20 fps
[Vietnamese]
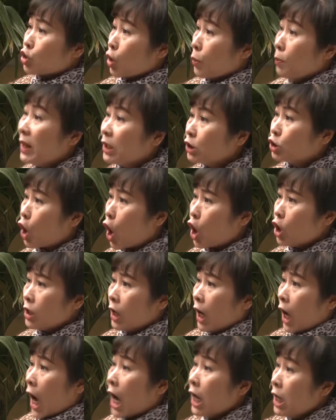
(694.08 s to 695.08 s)
rồi mất con
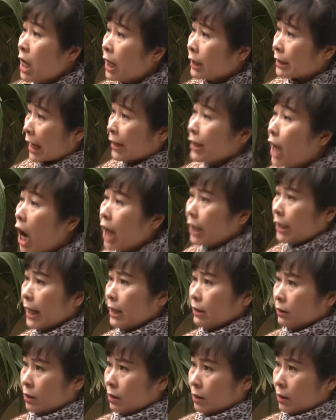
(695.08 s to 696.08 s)
ân hận cả đời ấy